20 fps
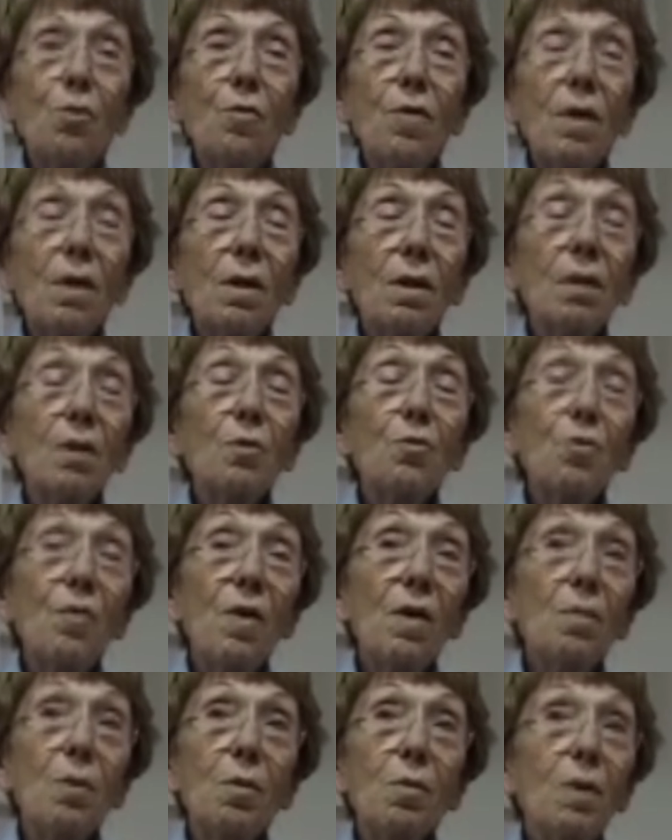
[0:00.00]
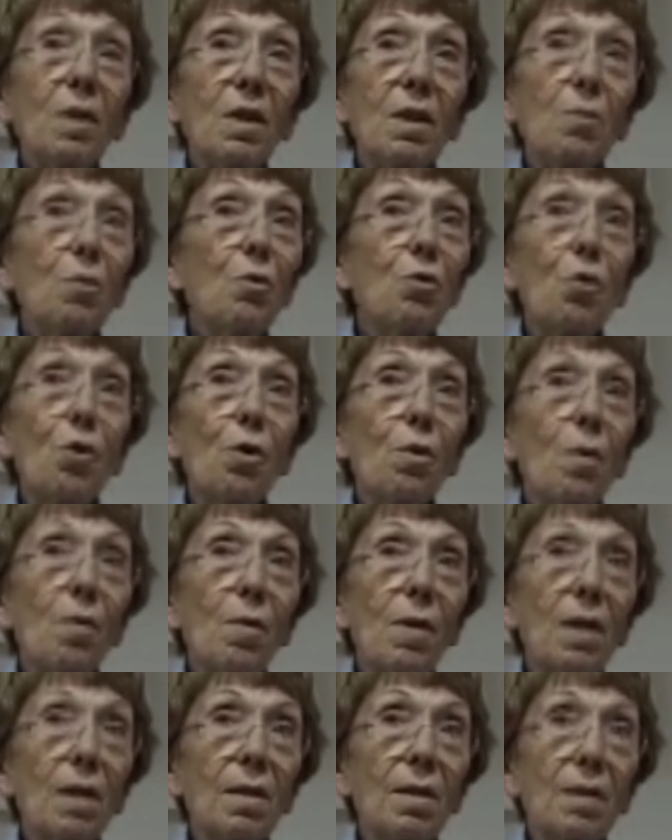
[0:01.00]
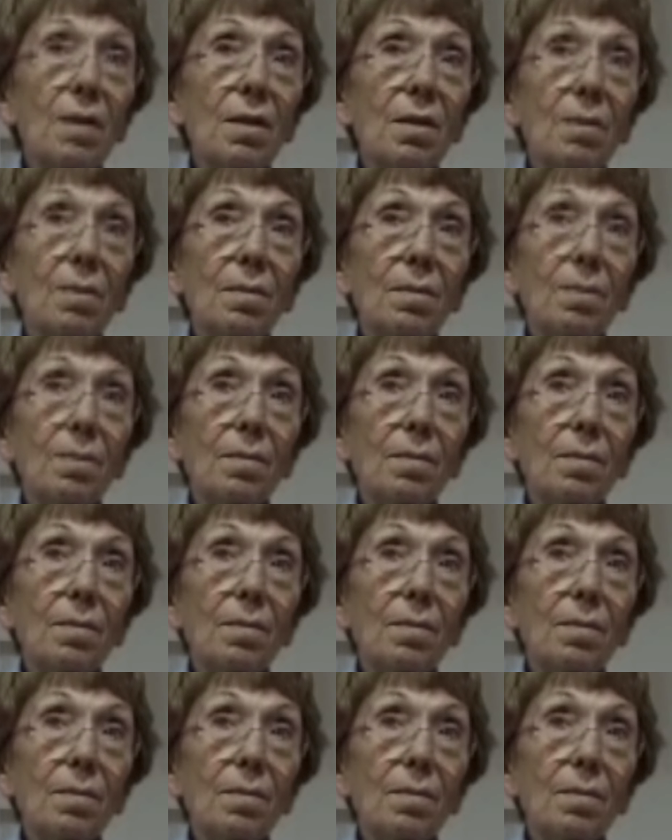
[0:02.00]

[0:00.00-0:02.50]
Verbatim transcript: üvey ana, üvey baba gibi görmemelidir.